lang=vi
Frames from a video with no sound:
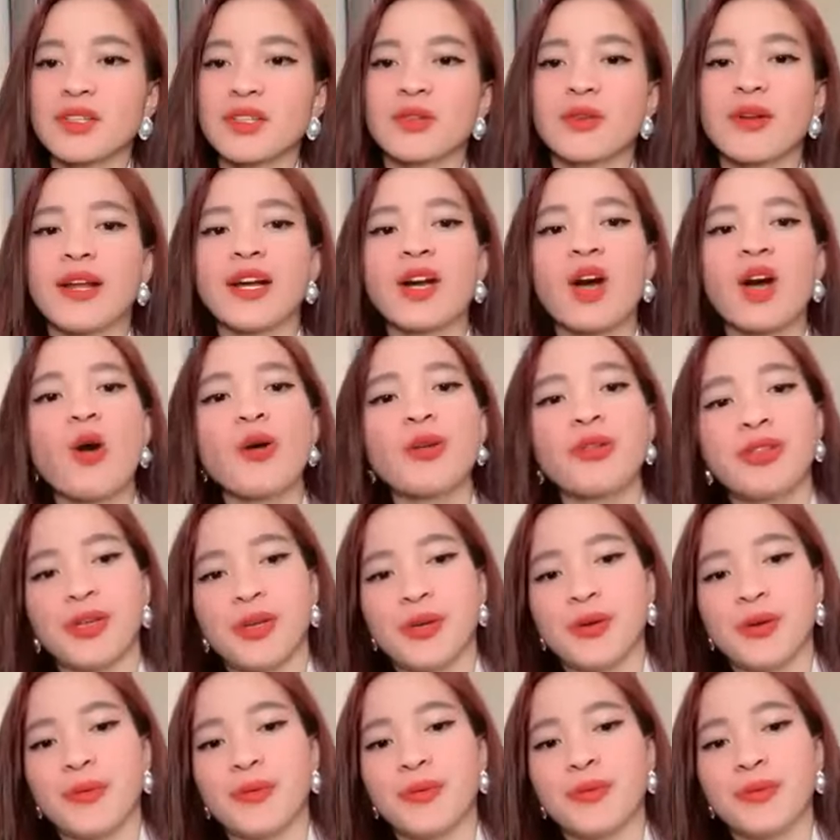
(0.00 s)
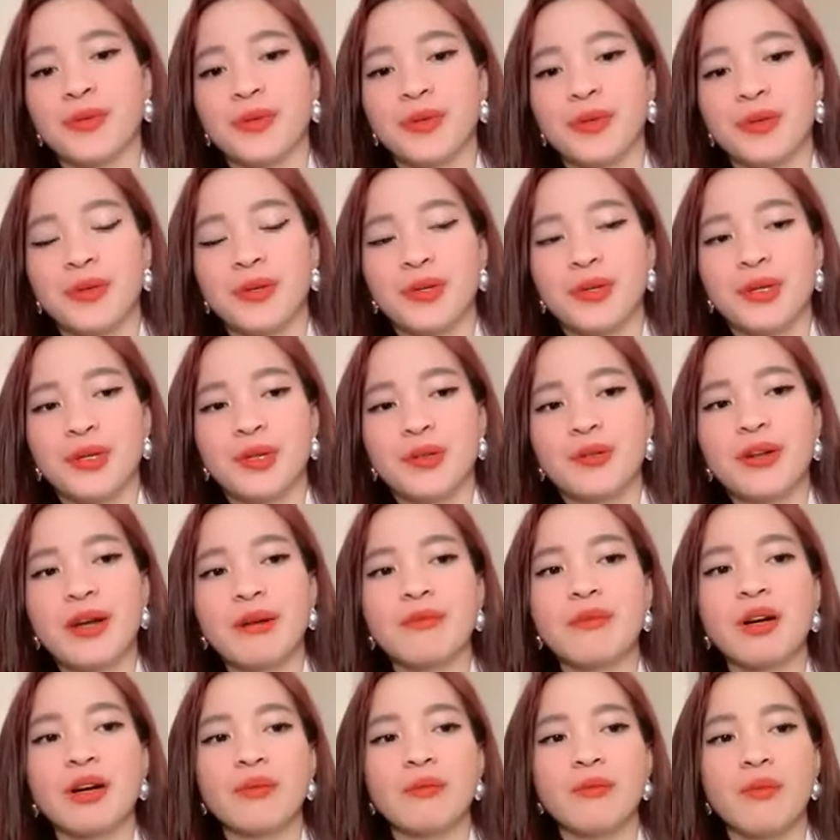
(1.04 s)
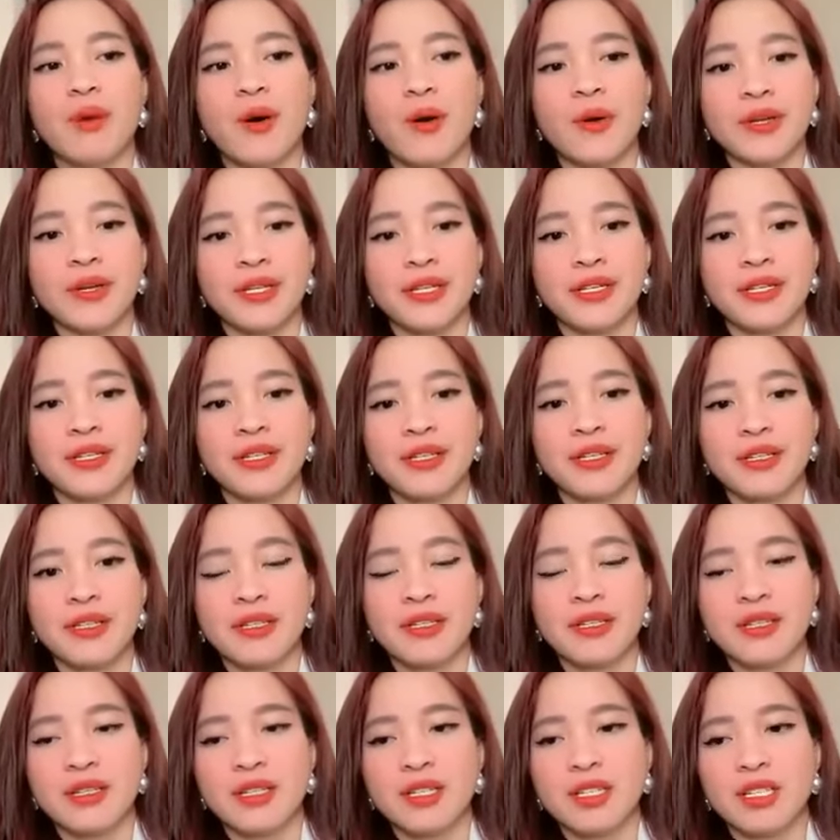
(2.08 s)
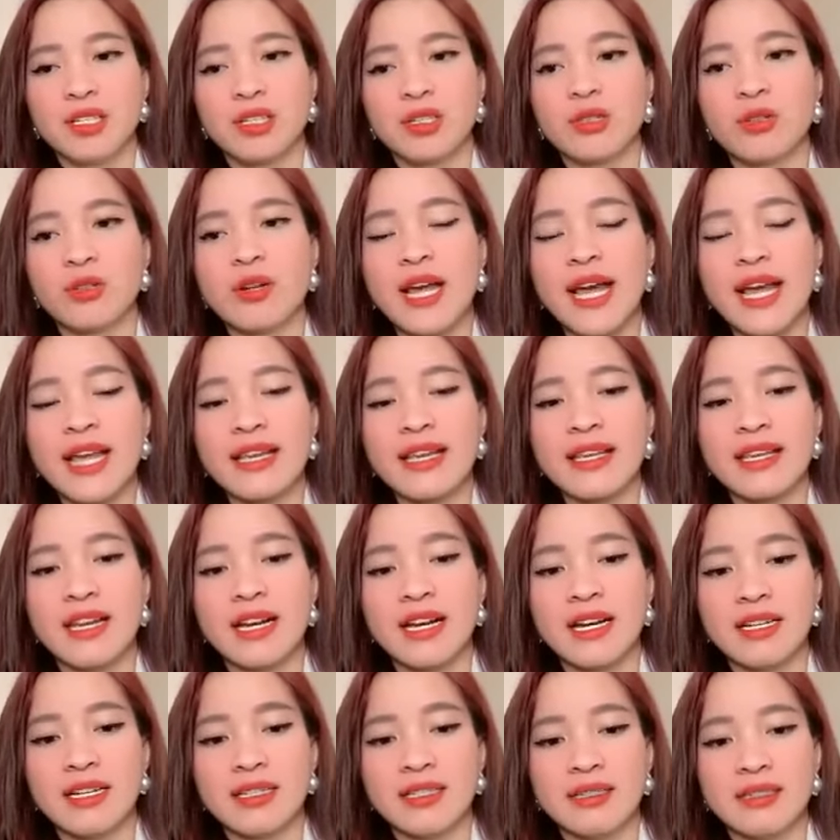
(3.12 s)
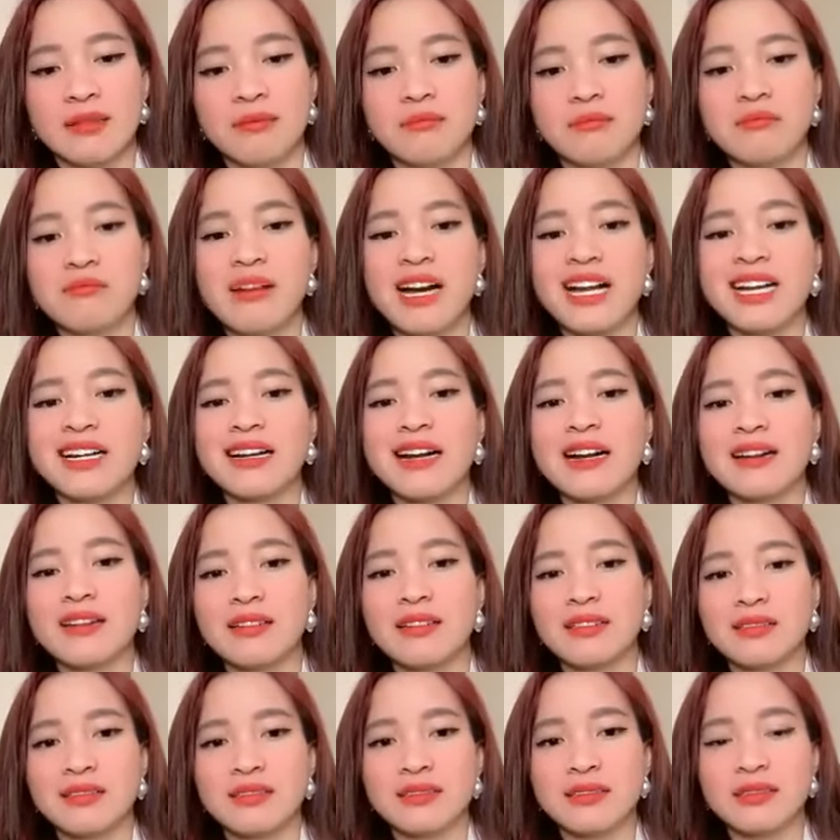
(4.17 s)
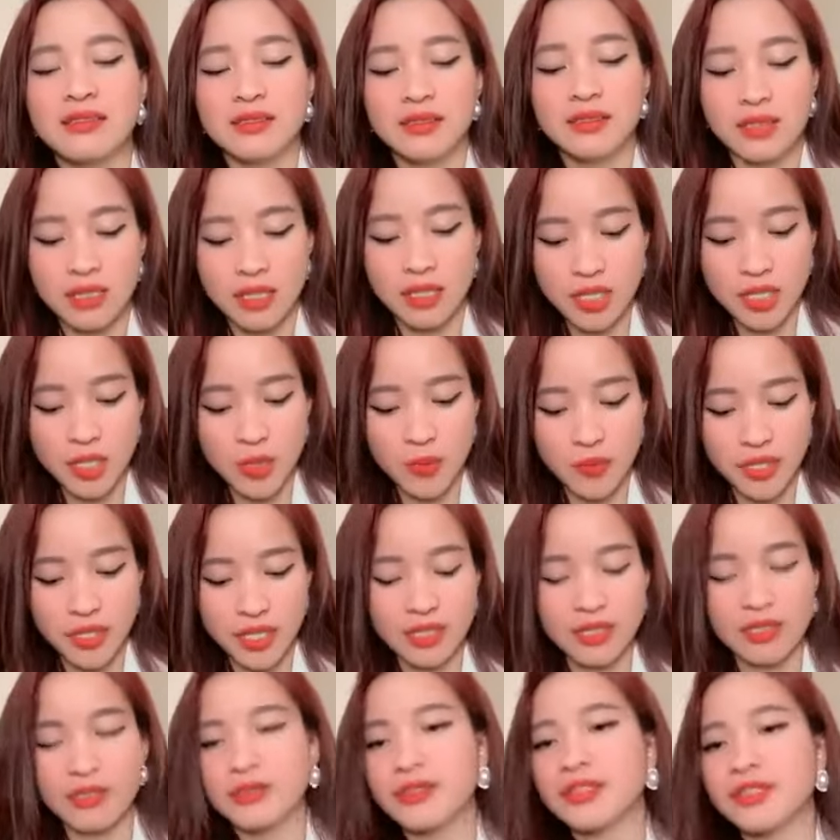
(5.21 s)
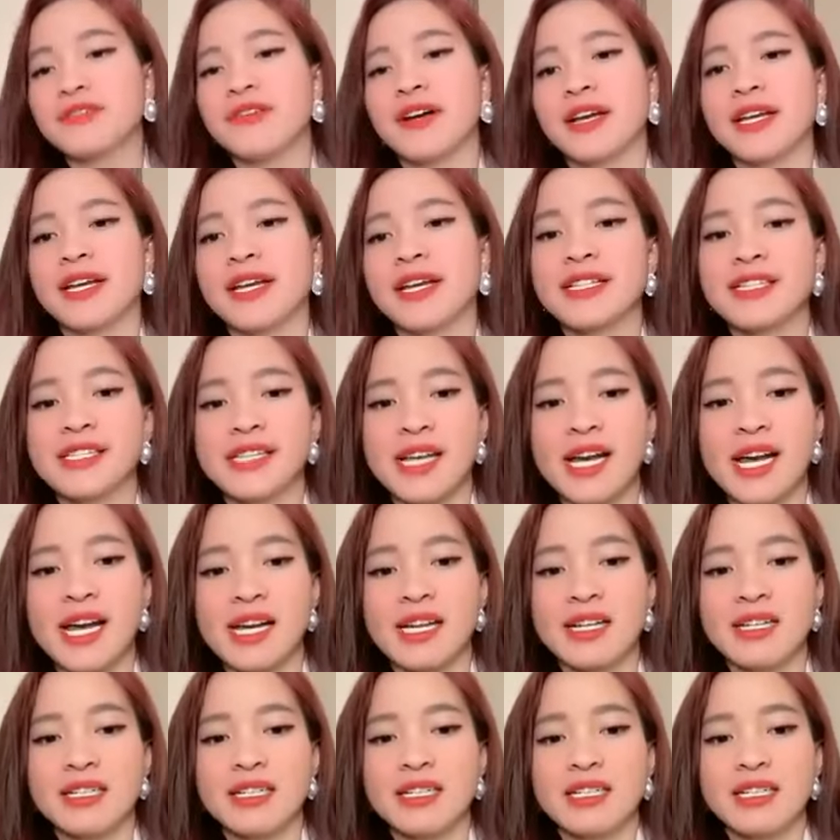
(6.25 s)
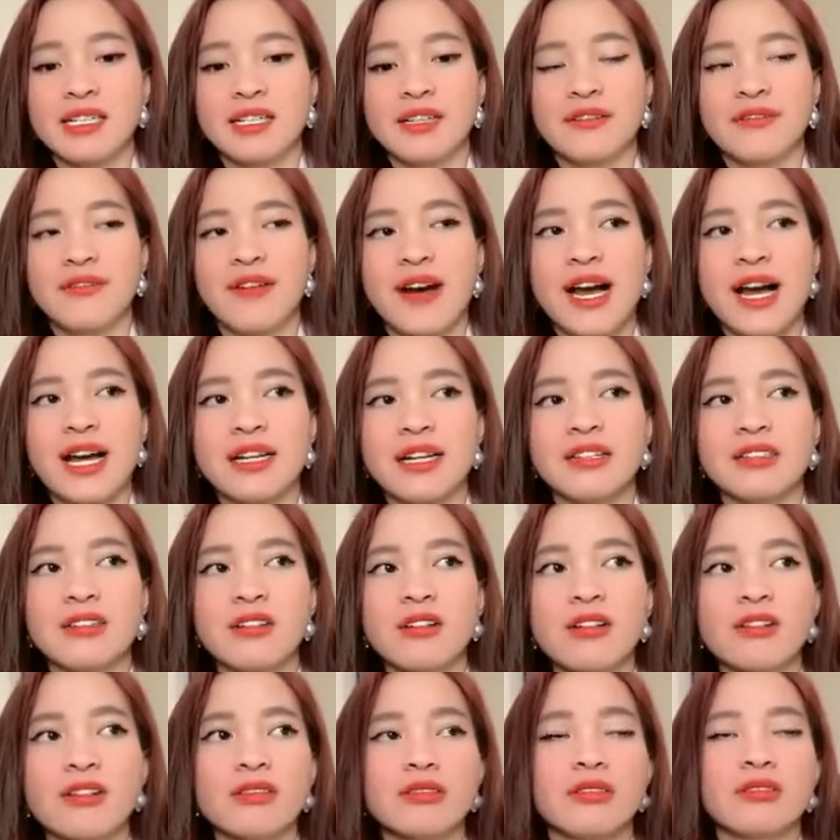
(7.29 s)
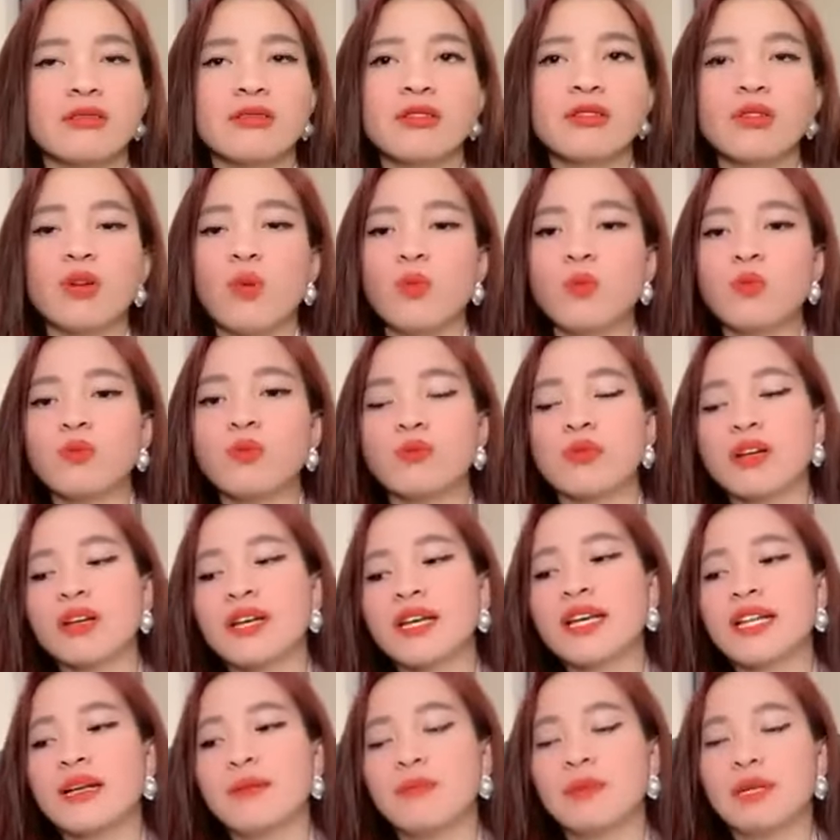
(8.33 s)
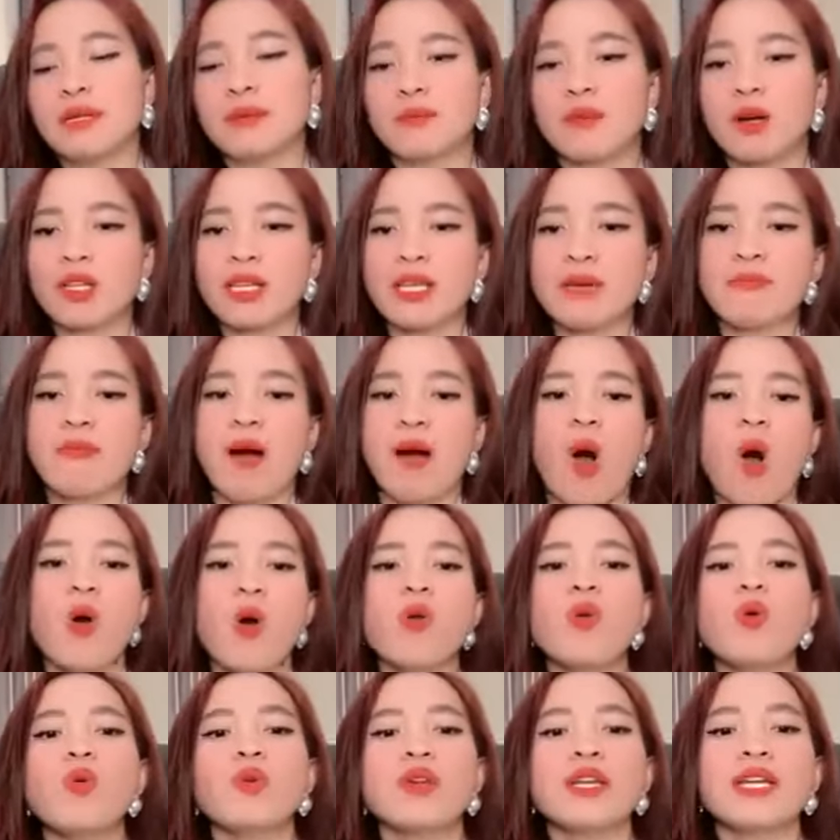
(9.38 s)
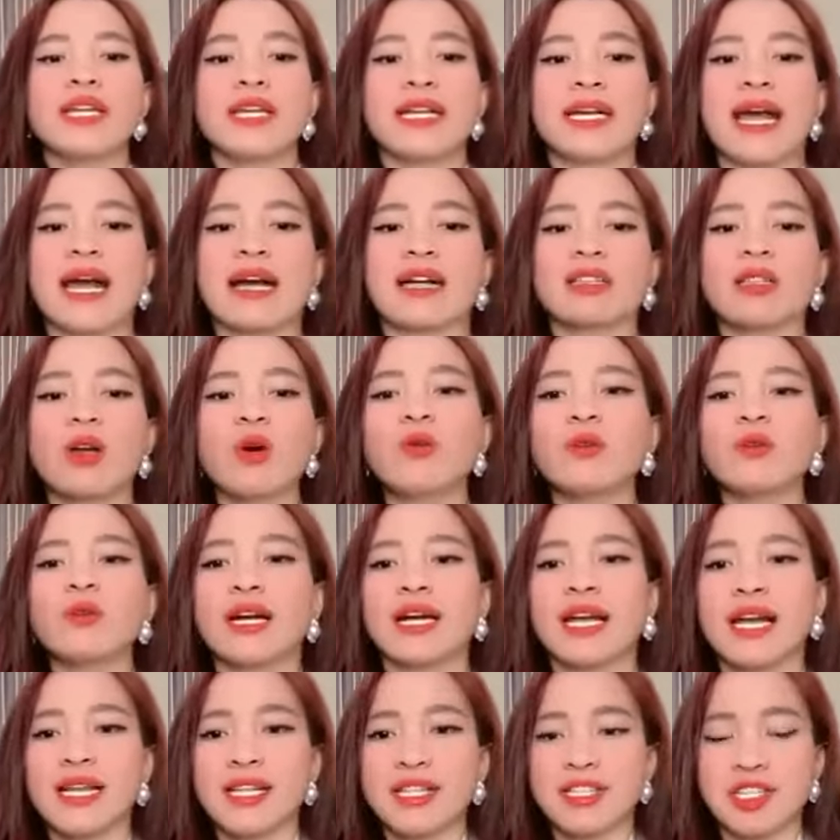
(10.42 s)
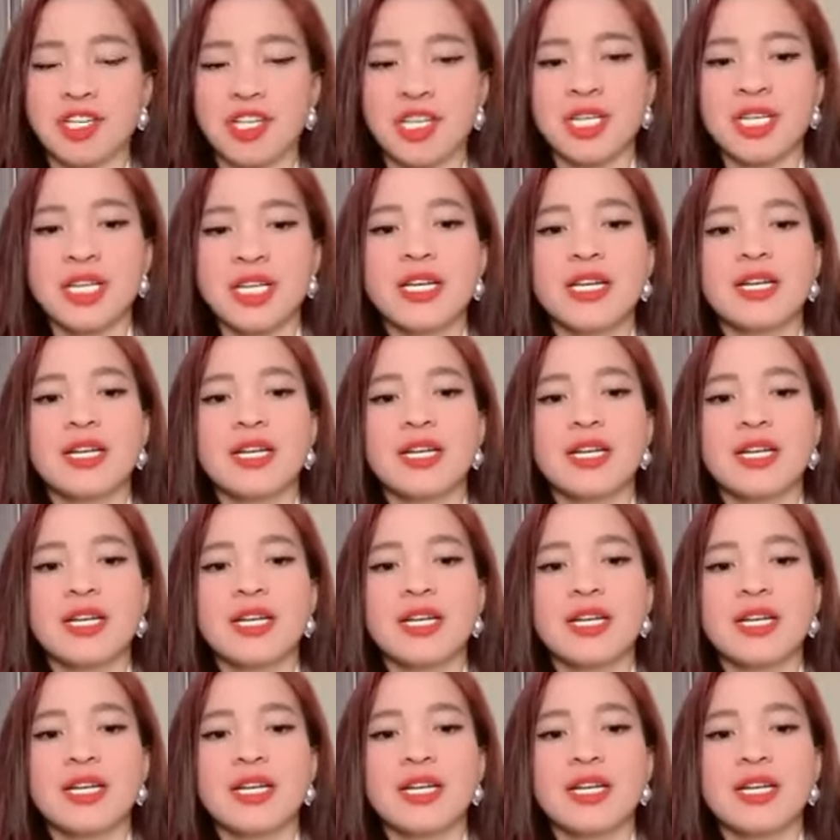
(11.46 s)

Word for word: tôi đang khó chịu, tôi đang bực bội, tôi đang gì ạ, mất năng lượng. Đừng có dùng những cái từ như vậy các anh chị ha. Và đừng có đừng có đụng, có nghĩa là mình có thể bỏ luôn đi thì càng tốt hả các anh chị.